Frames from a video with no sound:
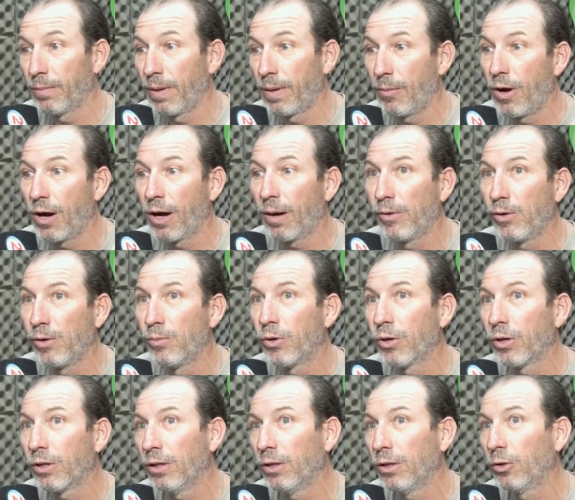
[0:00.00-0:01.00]
Vamos a cambiar un
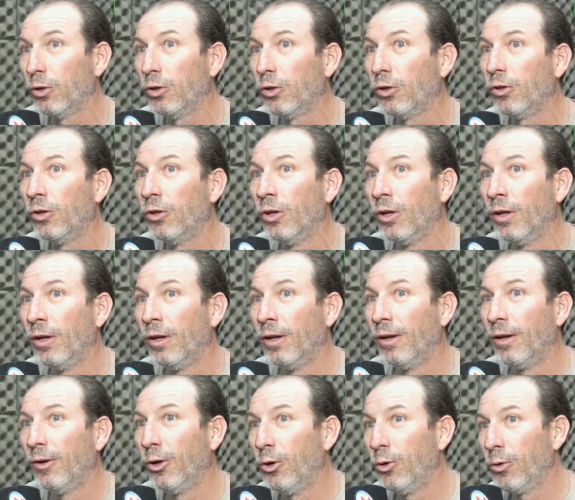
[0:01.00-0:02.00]
poquitito lo
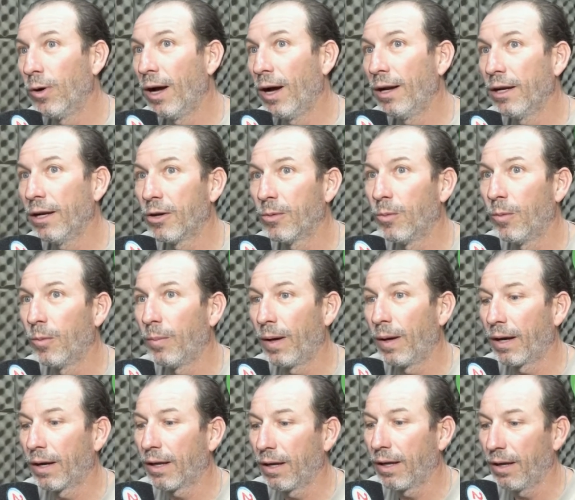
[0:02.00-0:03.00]
los lugares como
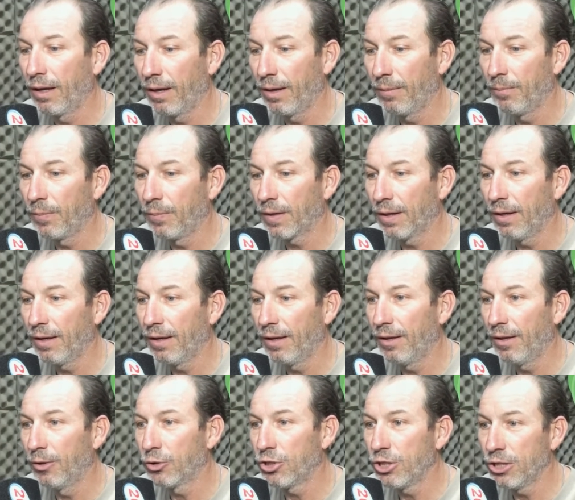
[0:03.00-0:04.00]
para que eh,
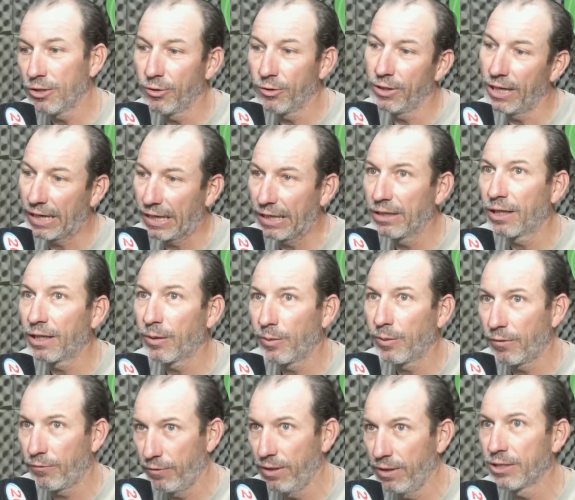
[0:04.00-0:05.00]
los chicos y la gente que
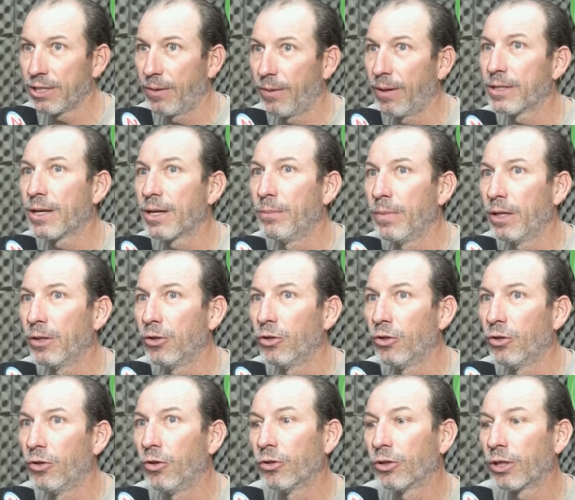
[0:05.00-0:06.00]
viene afuera ya vayan
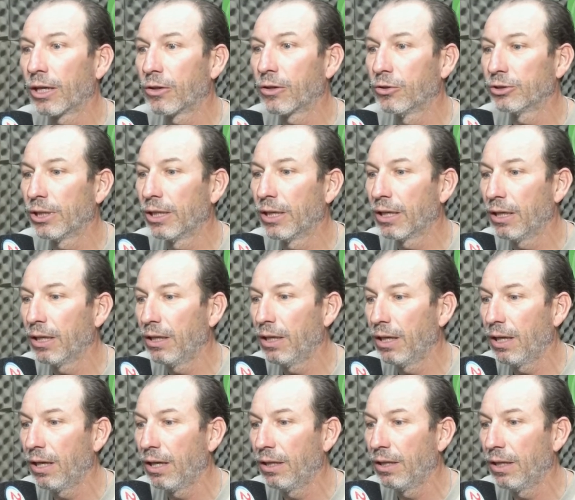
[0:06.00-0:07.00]
viendo otras cosas aquí
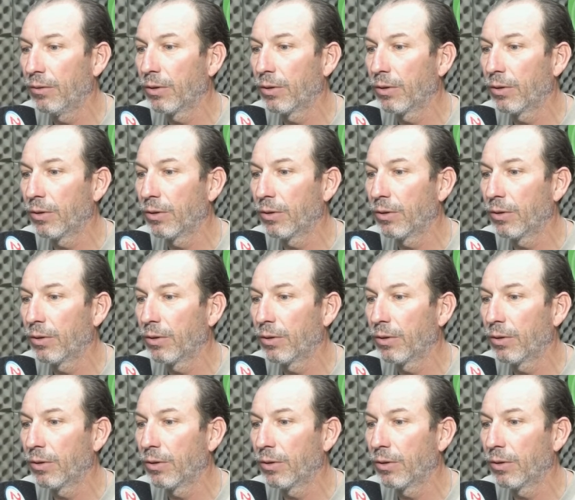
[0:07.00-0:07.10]
de,